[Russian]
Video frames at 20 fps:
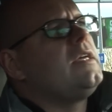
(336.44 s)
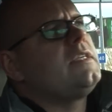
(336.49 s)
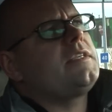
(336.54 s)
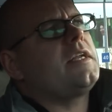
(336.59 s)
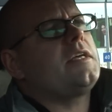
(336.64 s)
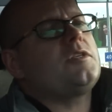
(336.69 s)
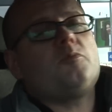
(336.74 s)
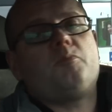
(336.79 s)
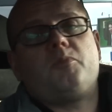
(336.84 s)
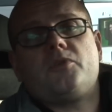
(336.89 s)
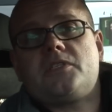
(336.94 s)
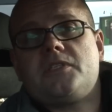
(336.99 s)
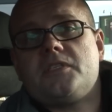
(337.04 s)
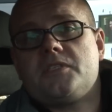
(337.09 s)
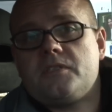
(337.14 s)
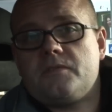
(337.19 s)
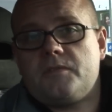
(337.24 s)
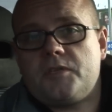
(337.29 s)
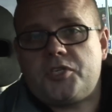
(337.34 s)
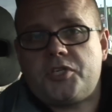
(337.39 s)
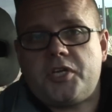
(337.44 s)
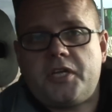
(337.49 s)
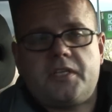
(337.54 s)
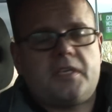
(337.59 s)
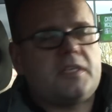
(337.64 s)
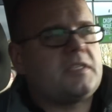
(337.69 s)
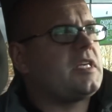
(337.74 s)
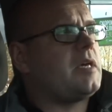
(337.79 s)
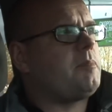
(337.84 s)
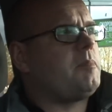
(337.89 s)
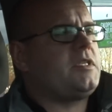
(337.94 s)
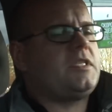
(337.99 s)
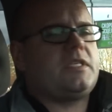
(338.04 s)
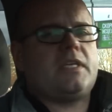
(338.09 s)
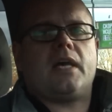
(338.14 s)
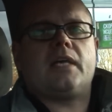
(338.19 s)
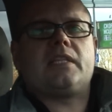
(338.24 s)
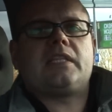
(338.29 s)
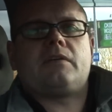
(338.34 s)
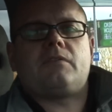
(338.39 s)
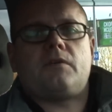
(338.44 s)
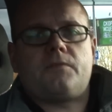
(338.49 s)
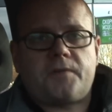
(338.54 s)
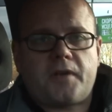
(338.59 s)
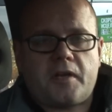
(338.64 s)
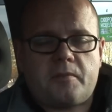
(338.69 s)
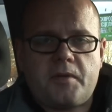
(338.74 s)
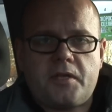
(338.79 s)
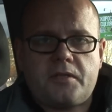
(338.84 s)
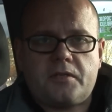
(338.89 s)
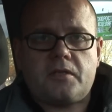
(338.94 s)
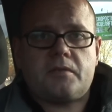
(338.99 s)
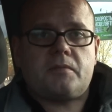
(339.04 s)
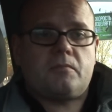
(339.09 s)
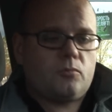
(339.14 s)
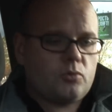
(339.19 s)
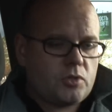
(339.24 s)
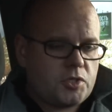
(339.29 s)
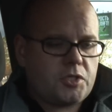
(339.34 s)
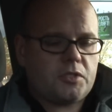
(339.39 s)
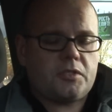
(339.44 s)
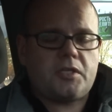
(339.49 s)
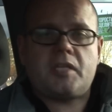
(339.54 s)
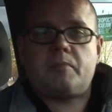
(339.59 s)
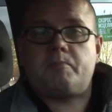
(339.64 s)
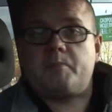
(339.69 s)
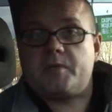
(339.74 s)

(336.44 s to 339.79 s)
Сразу после завершения записи одного фрагмента начинает